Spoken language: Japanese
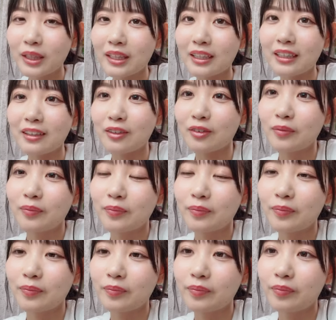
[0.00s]
もうやってないけど
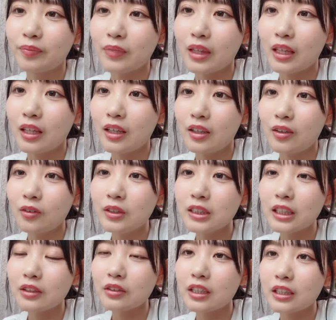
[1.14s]
お
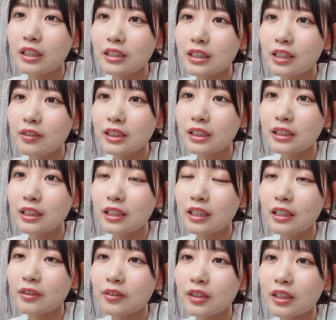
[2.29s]
さんとね鉄腕は全然出
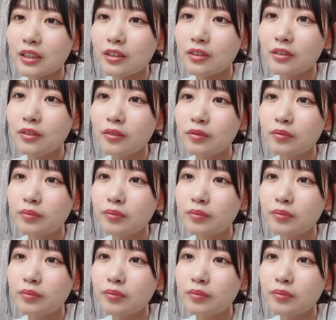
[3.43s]
たことあるよ